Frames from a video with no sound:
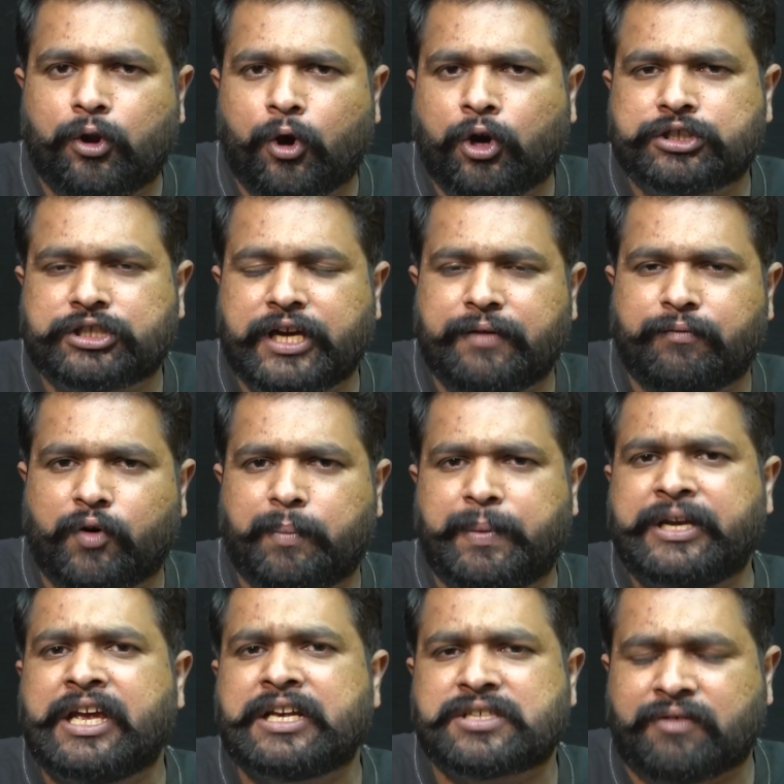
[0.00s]
लोग थे वो
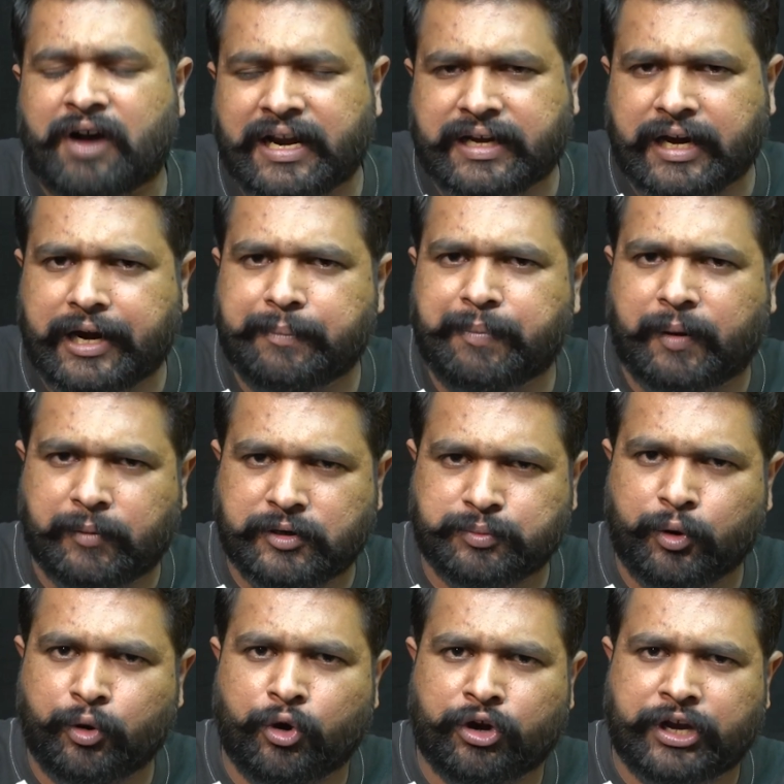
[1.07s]
भी ये सवाल करने पर
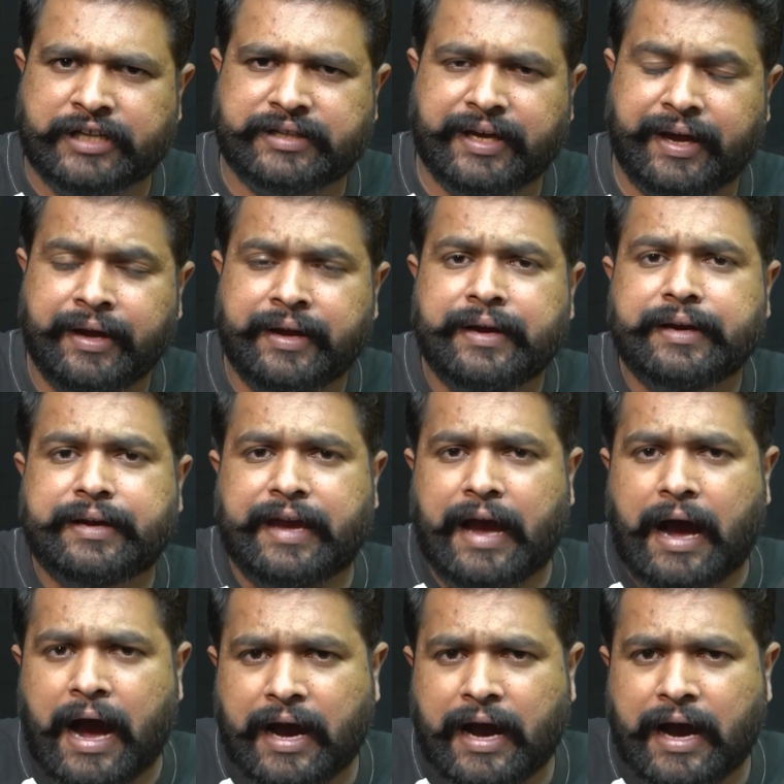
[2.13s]
मजबूर हो गए थे कि